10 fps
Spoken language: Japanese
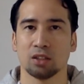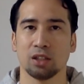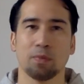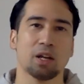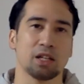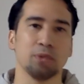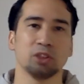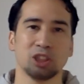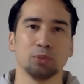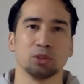やっぱり
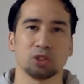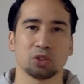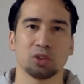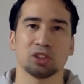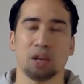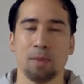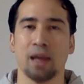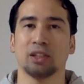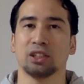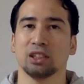一部そういった
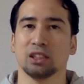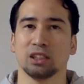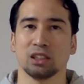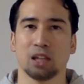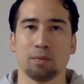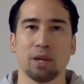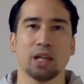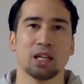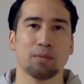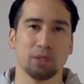名シーンや
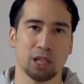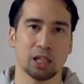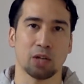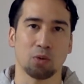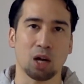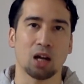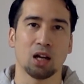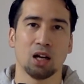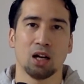名言みたいなのが